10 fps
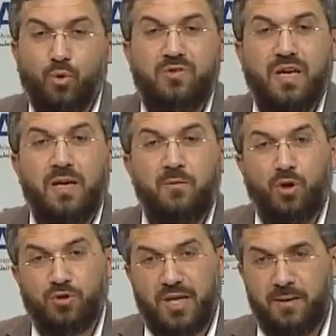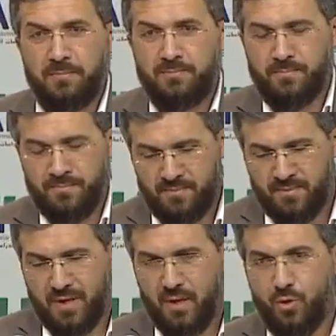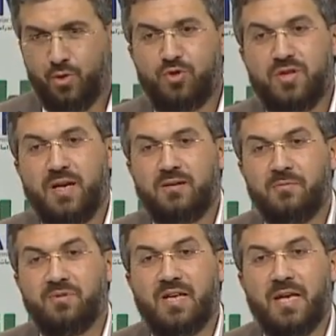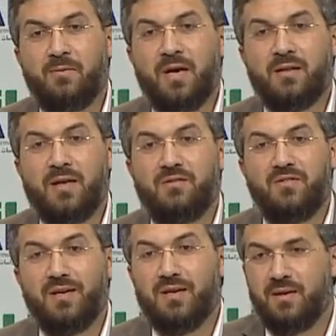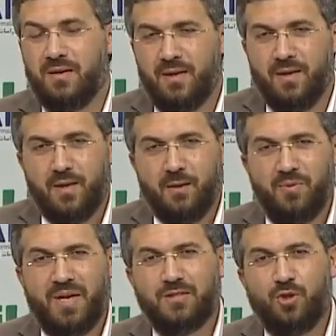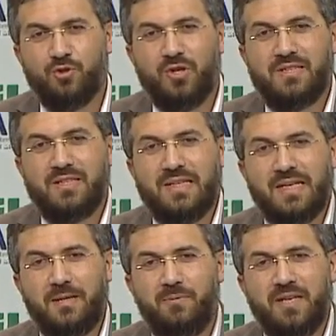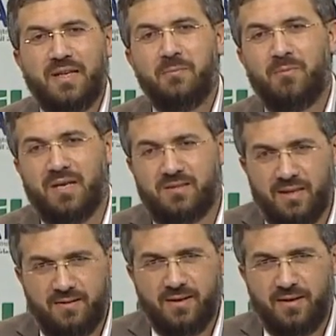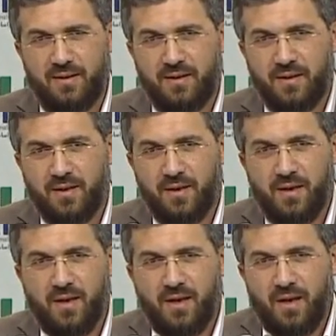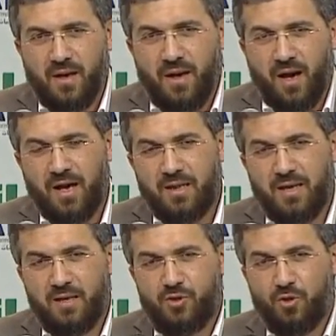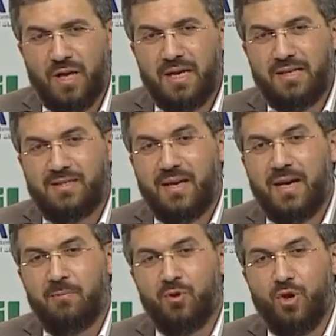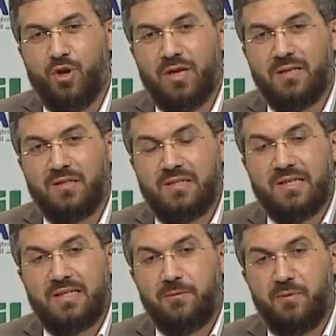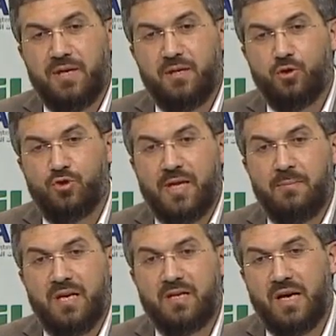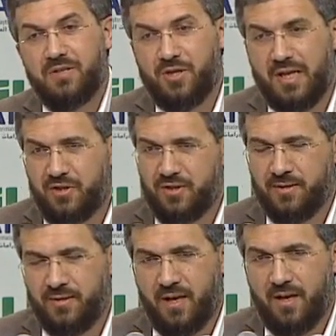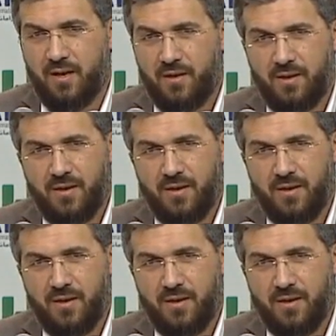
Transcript: Muhterem hocam, Üstadım Selman Nedvi biraz önce size Ribi'den bahsetti. Allah Resulü Aleyhisselam'ın öğrencisi Ribi Rüstem'le karşılaştığında